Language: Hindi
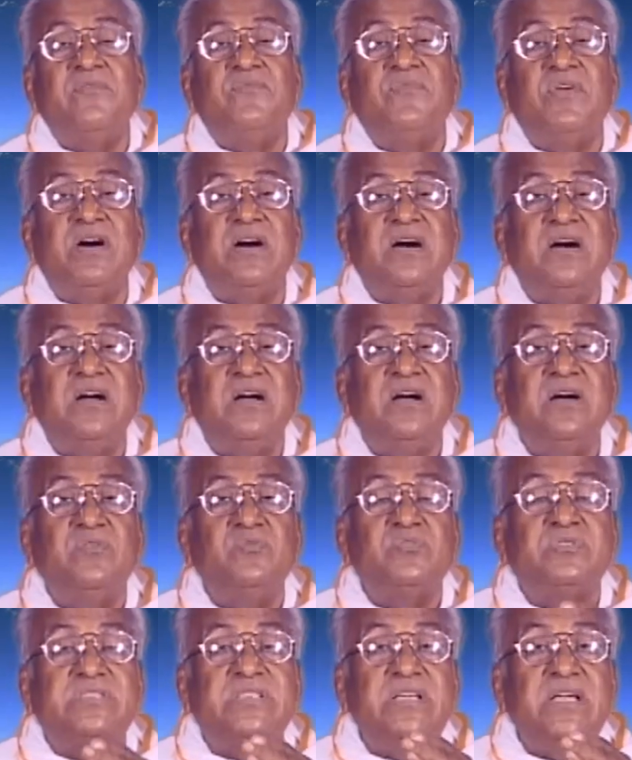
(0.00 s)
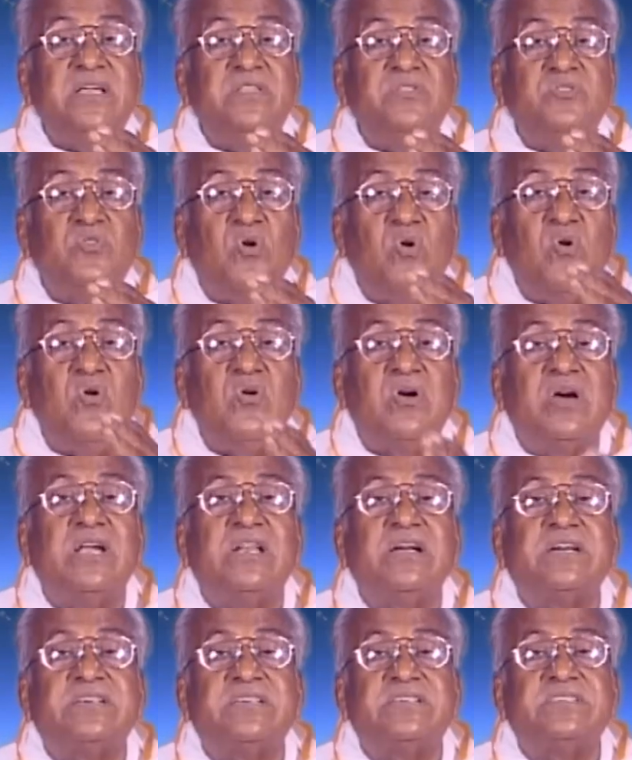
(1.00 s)
वह उसके नौ
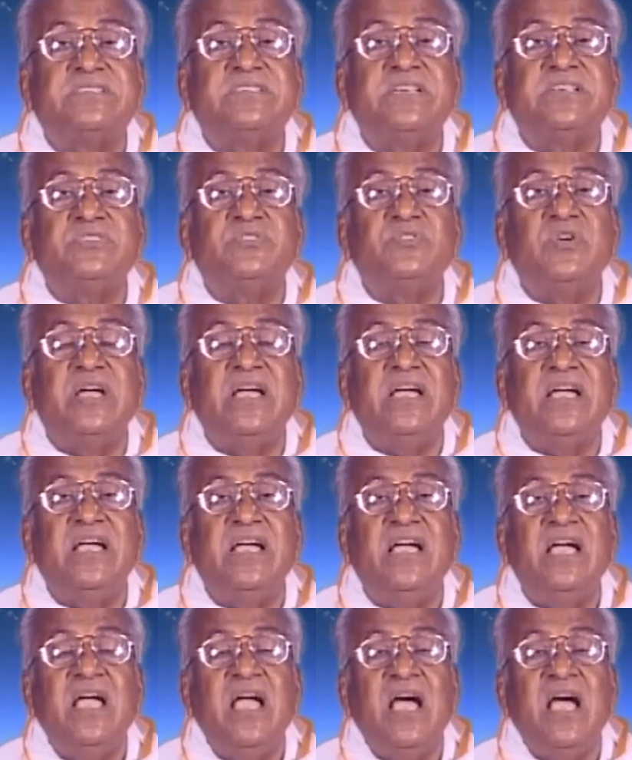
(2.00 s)
करेक्टरिस्टिक जो है